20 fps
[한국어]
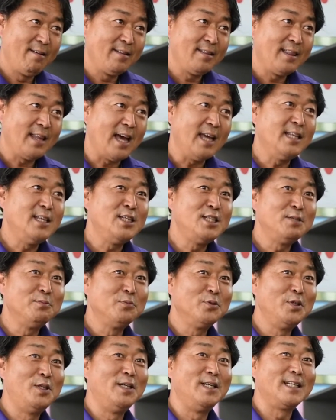나이 드신
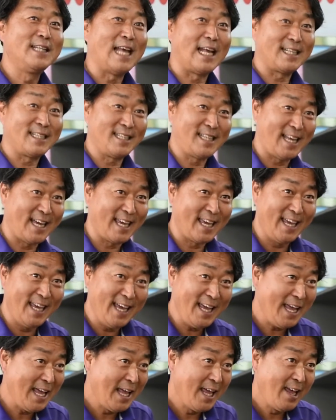분들
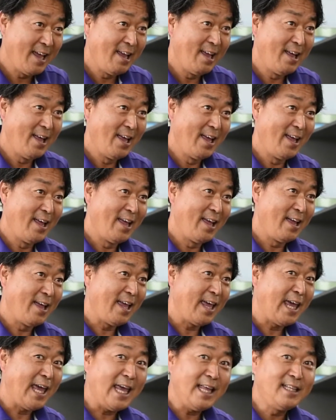따뜻하게
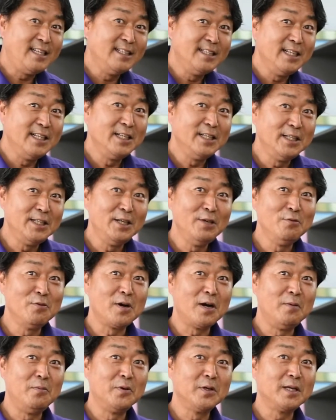해드리는
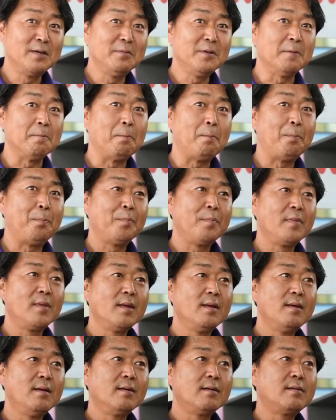이유가 뭐냐면
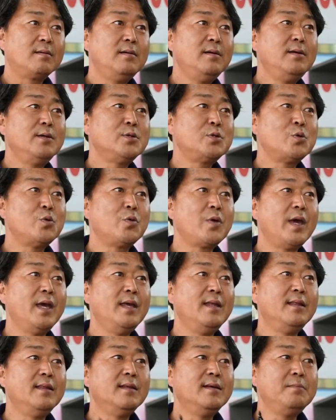그 속에
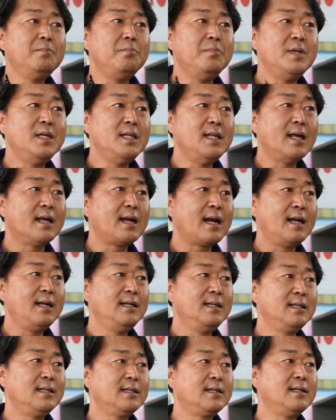있는
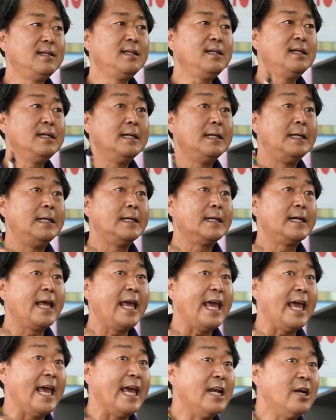미네랄들을 때
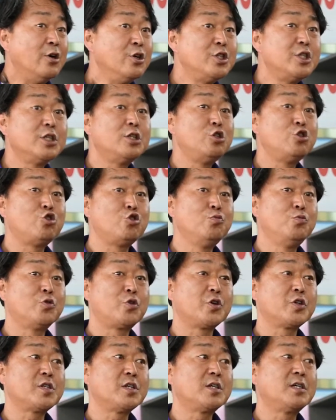에너지를
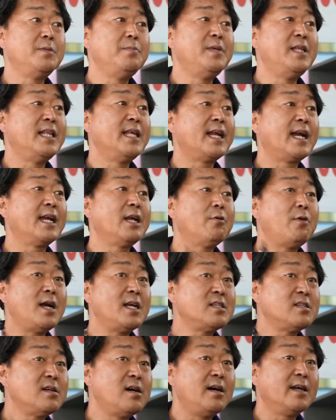줌으로써 그 미네랄이
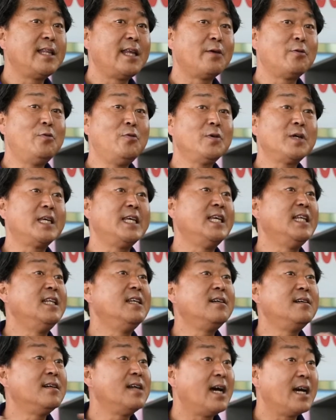활성화되고
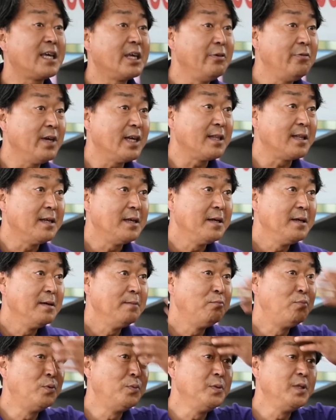기능을 하기 위한
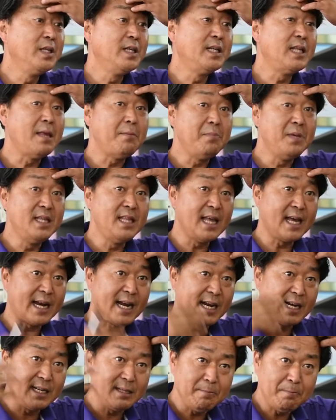부분들인데
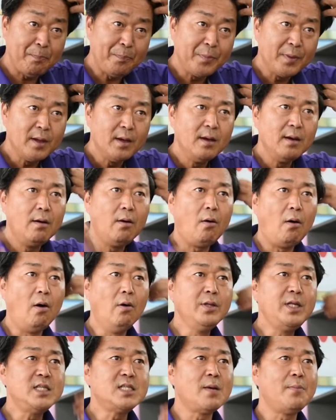미네랄은
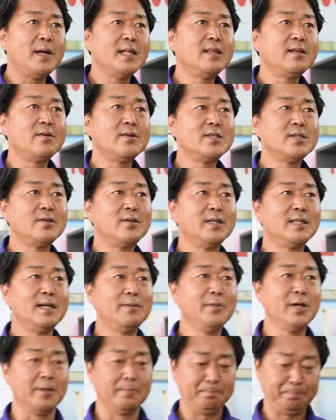어디서 만들어진
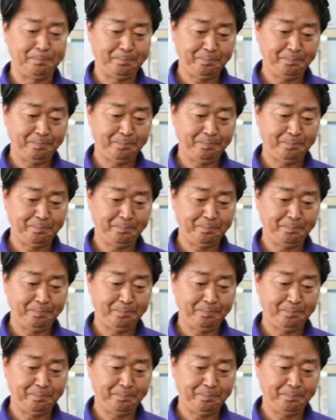거냐면